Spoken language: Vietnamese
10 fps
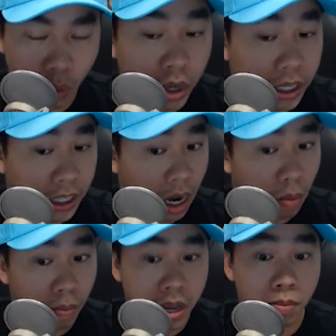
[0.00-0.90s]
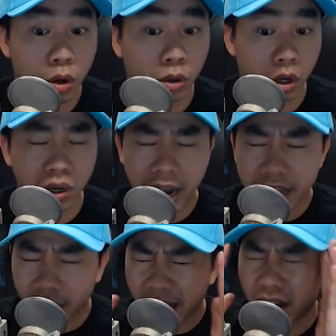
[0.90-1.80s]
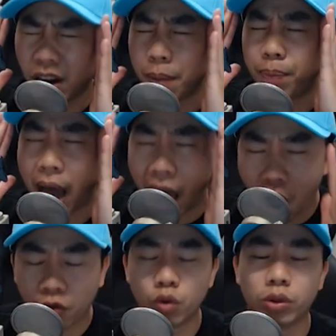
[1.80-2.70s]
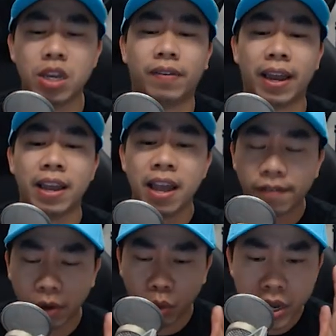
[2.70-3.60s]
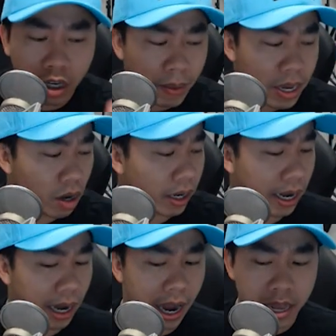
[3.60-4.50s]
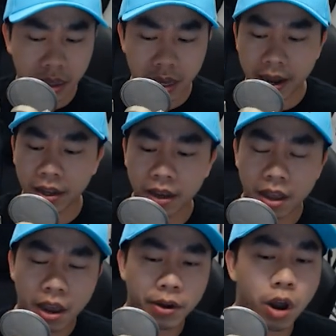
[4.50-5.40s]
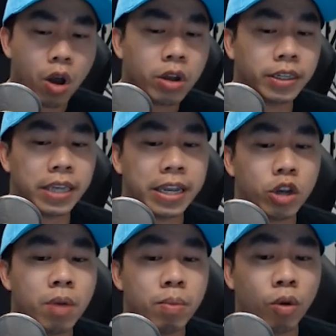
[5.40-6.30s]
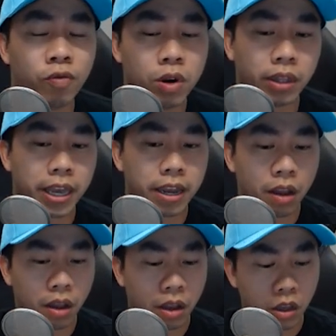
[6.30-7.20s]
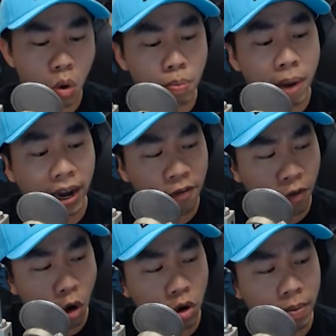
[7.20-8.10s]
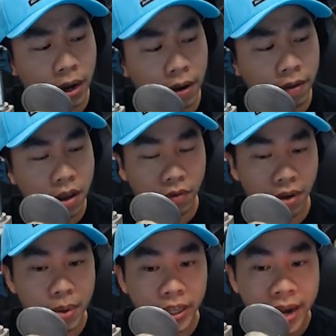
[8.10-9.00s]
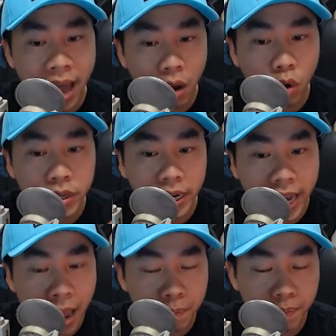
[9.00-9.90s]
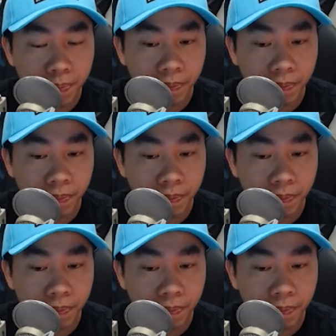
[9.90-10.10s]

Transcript: quý anh chị sẽ không bao giờ mường tượng được Internet nó lại powerful tới như vậy Và quý anh chị có bao giờ nghĩ là Internet Nó sẽ cho mình một phương tiện Dùng bằng cái phone của mình Và mình có thể download những cái app